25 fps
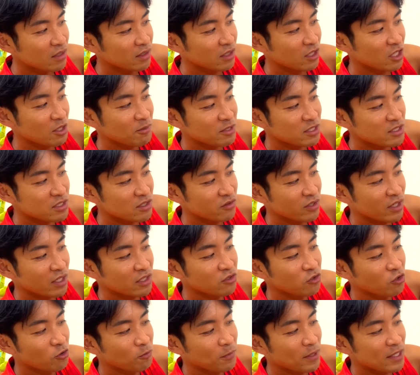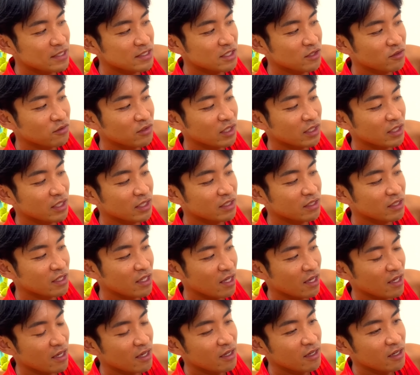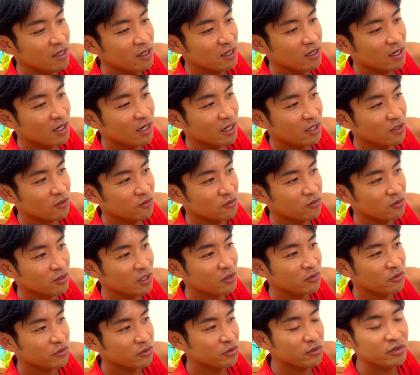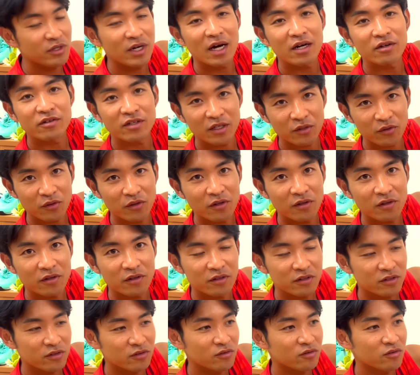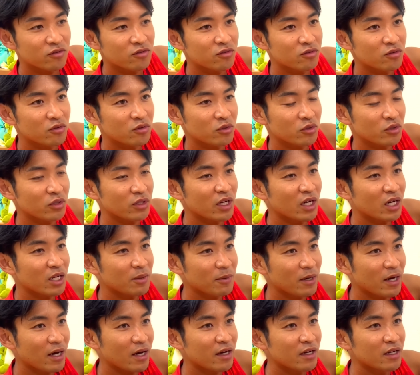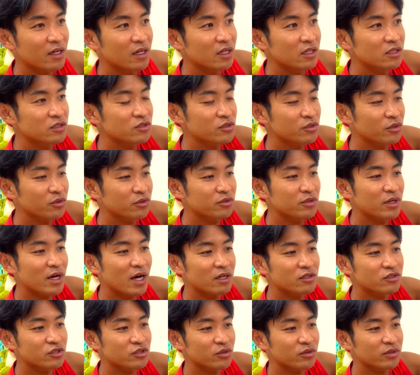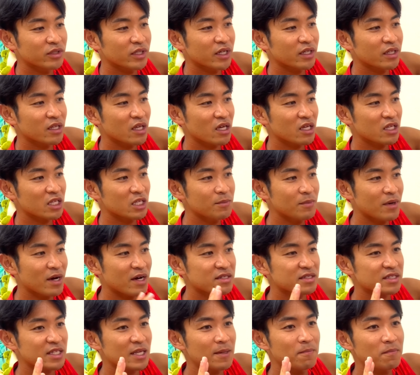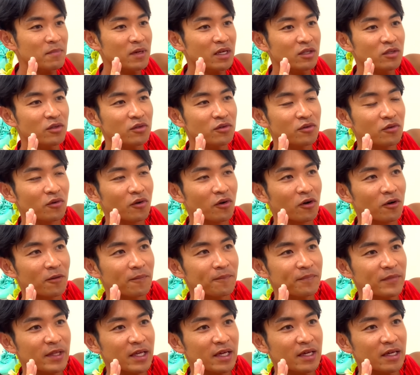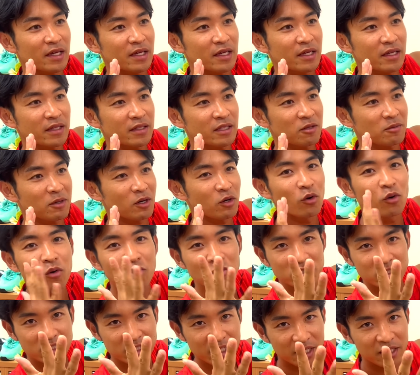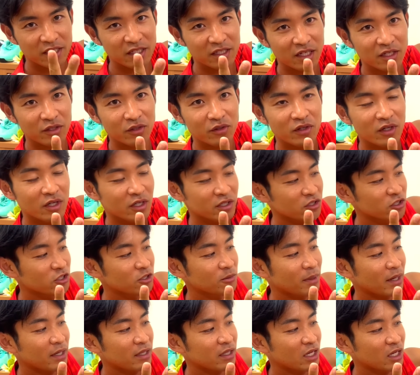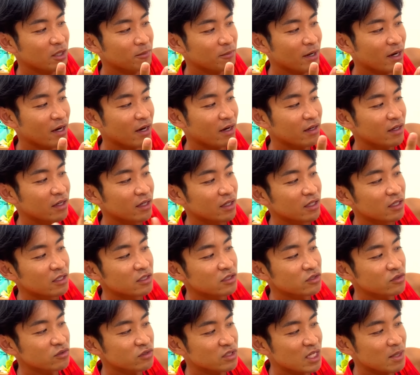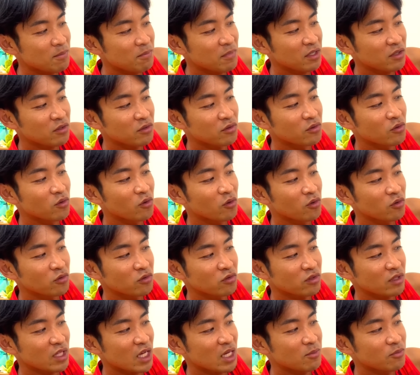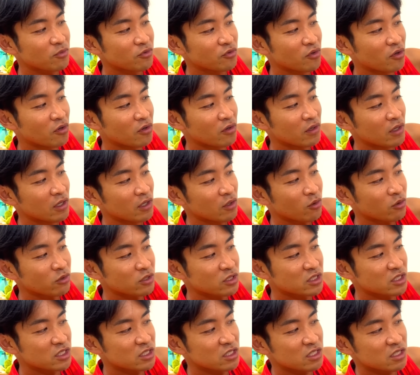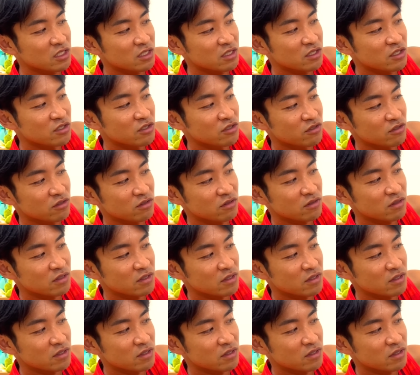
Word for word: 例えばですけど、ひゃくごパーセント あたりで、あの、結構余裕があるなということであれば、その余裕がある状態で、今せんメートルを、えー、例えばごほんしかやってないという場合であれば、そのせんメートルごほんのタイムをこっちにする、